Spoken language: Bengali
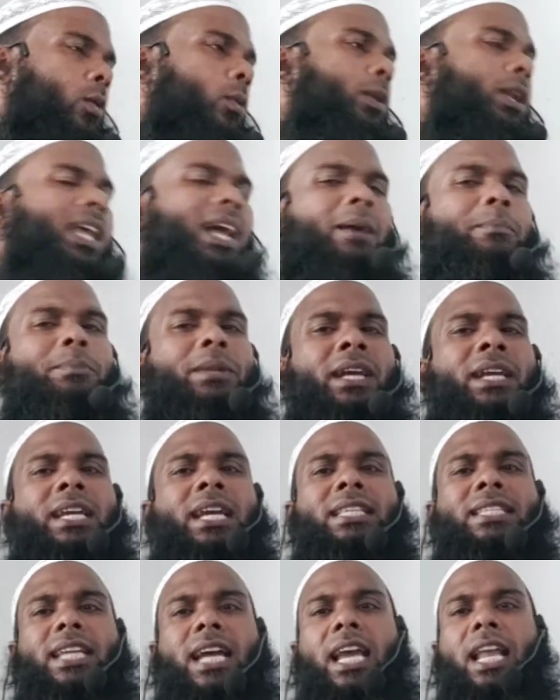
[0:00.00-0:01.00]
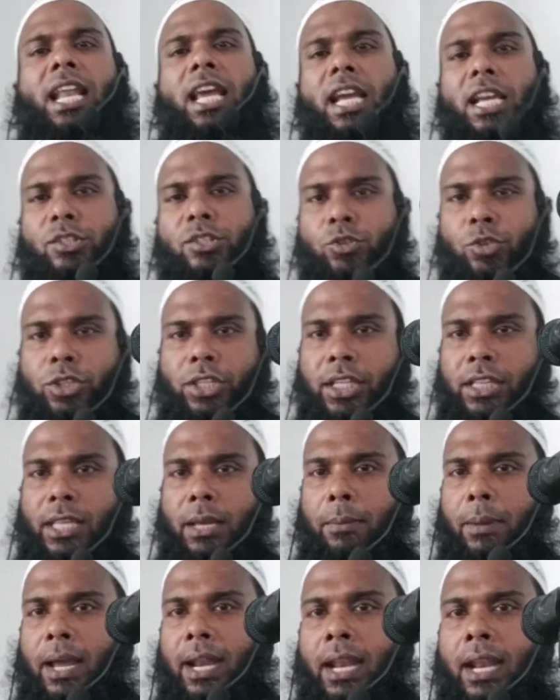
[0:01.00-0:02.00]
উনি আপনাকে চাইলে কিছু দিতে
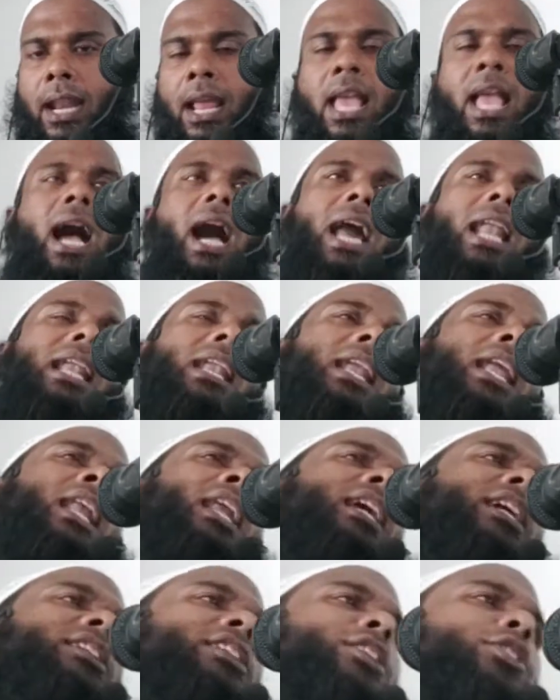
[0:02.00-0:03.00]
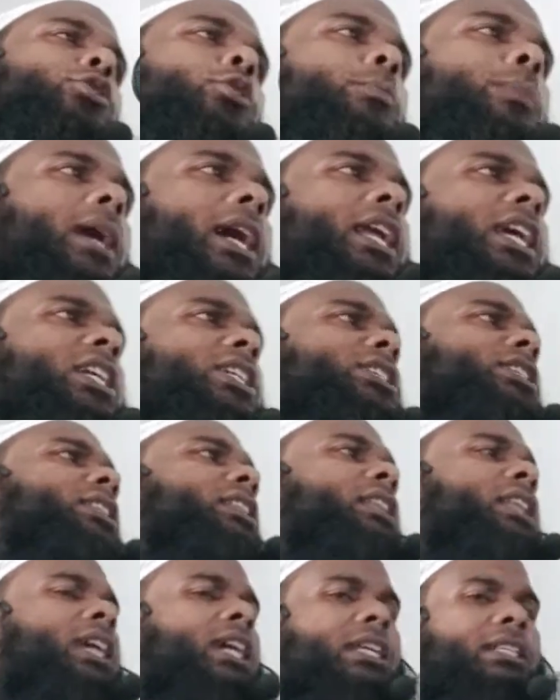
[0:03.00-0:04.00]
পারেন আল্লাহর কাছে সুপারিশ
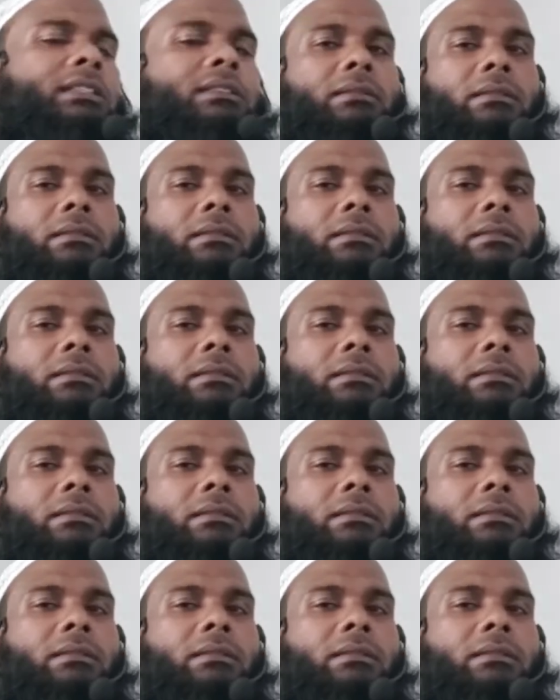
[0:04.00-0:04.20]
নিয়ে